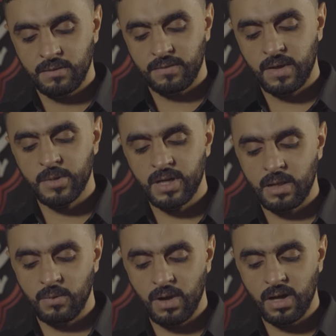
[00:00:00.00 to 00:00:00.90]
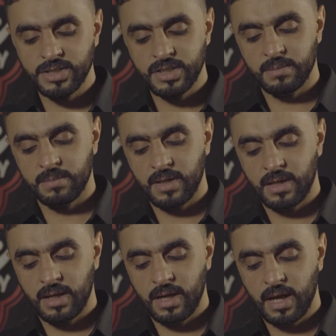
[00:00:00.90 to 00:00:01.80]
فمن الواجب
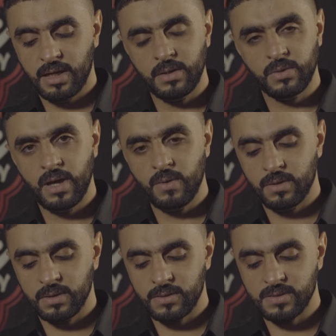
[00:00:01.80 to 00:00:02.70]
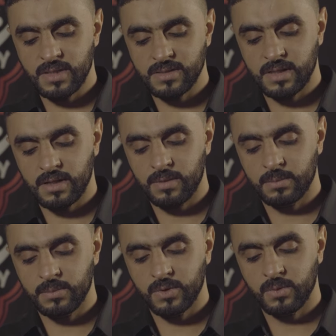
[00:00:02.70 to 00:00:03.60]
أن ندون
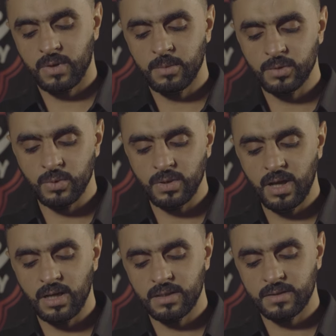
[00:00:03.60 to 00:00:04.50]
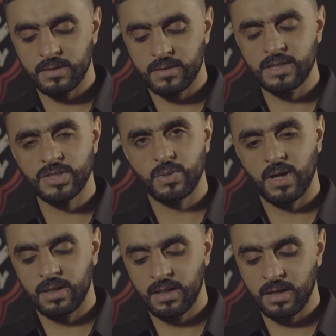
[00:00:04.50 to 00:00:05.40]
قصصهم وبطولات
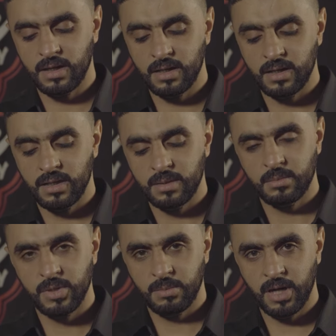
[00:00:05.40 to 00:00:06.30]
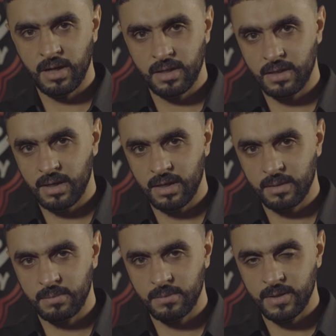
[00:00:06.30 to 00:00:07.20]
الشهداء بماء
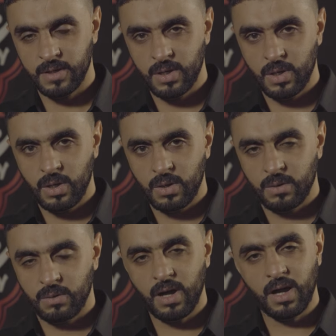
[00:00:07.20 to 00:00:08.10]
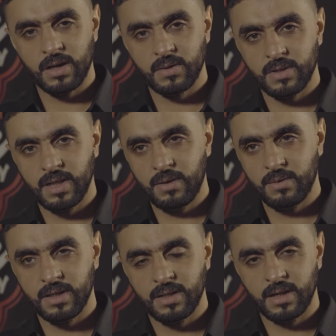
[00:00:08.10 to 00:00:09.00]
الذهب واخر
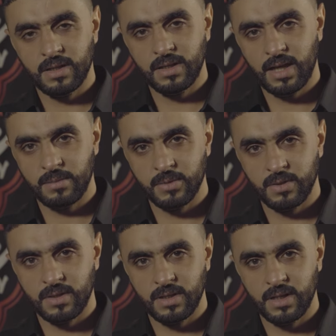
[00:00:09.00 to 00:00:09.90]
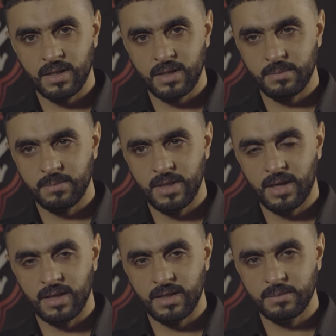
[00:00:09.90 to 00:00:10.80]
دعوانا ان الحمد لله رب
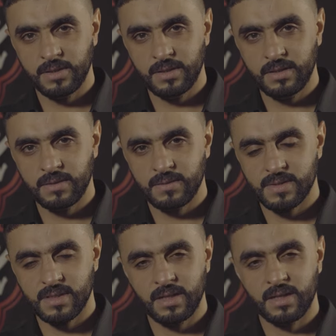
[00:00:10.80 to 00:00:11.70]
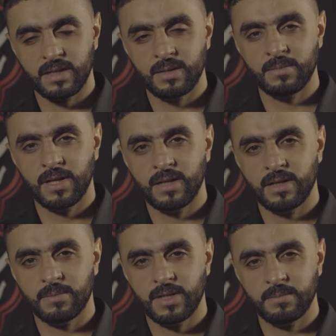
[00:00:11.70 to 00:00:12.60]
العالمين وصل يا رب
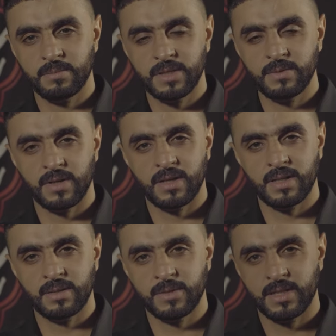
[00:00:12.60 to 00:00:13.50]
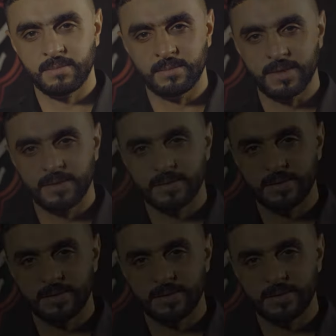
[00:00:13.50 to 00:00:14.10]
على محمد وال محمد